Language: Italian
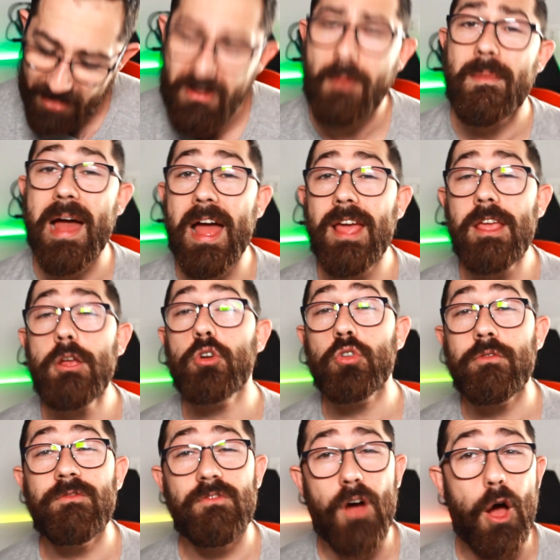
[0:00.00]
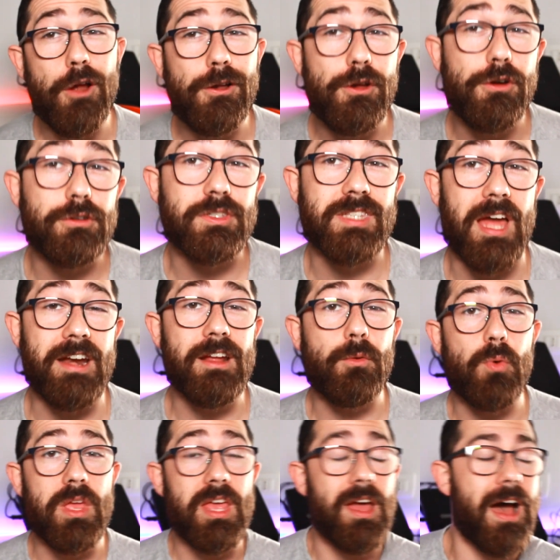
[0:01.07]
Ma vabbè, io non voglio stare
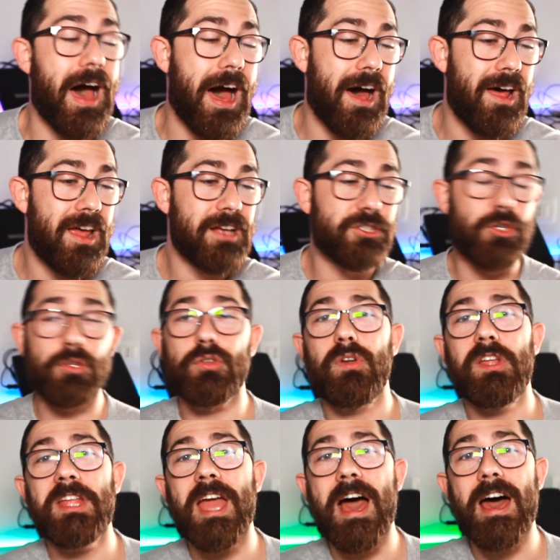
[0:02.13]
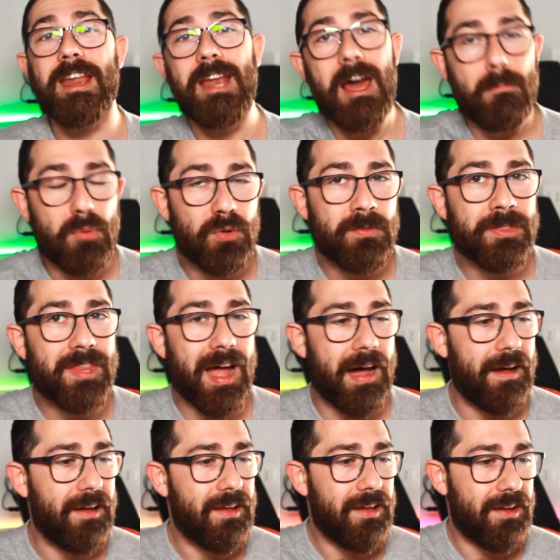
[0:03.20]
qui a sottolineare la
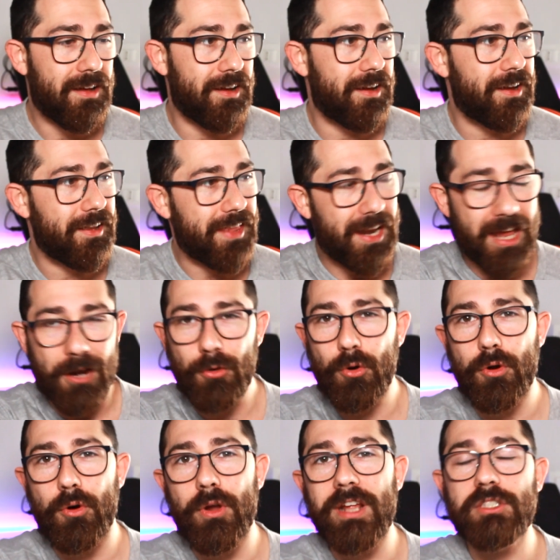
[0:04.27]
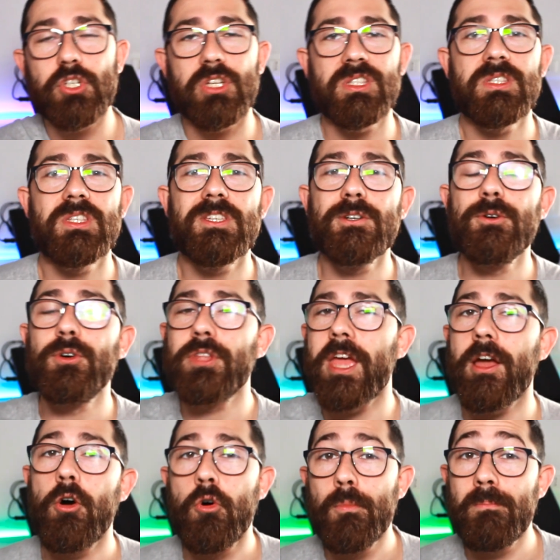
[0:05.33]
bontà eh, della loro
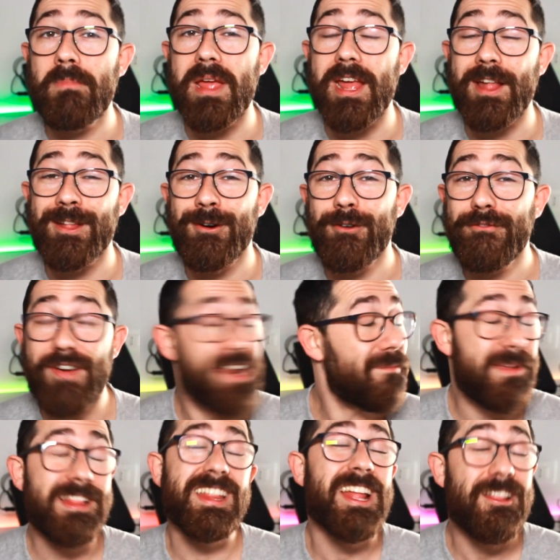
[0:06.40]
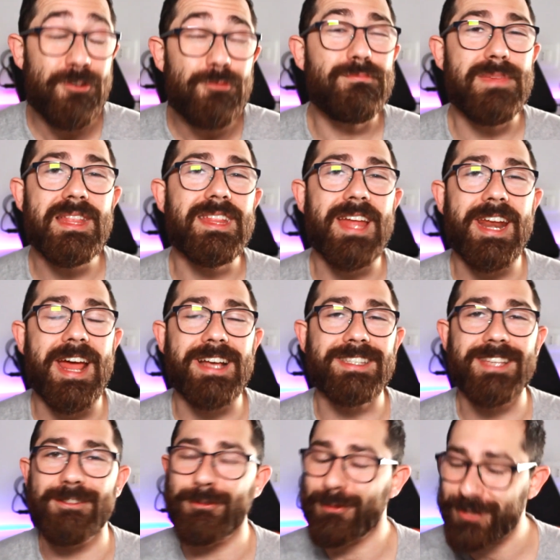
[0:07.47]
recensione o meno. Veramente non mi
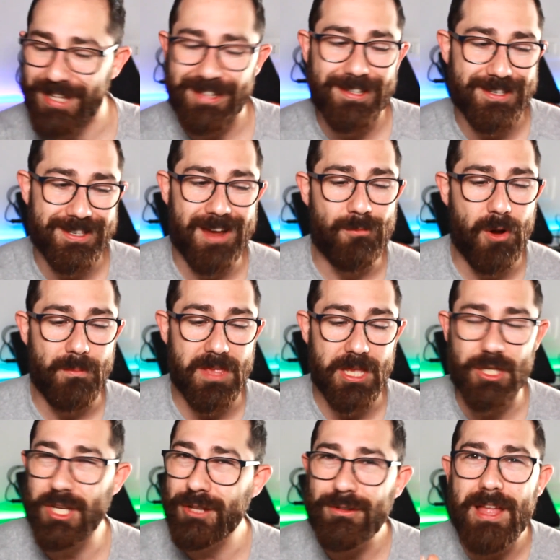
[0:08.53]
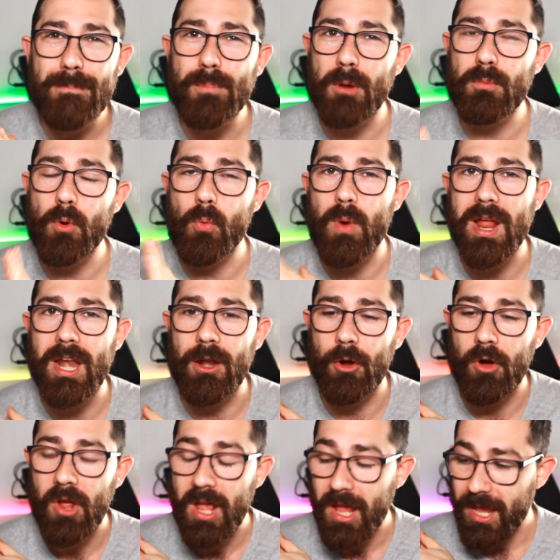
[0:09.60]
interessa, nonostante siamo amici, non è proprio
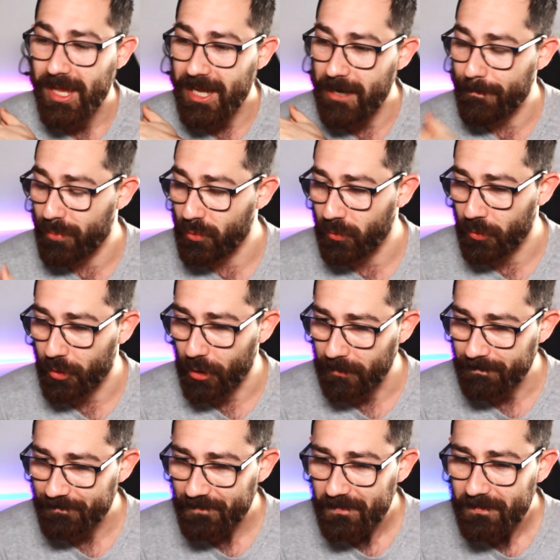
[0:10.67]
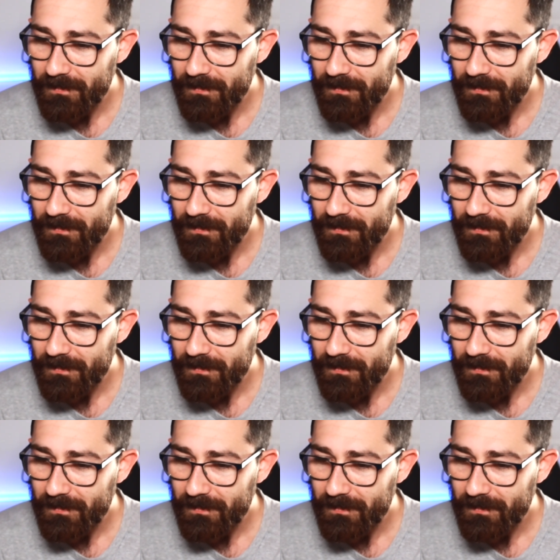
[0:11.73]
quello il punto.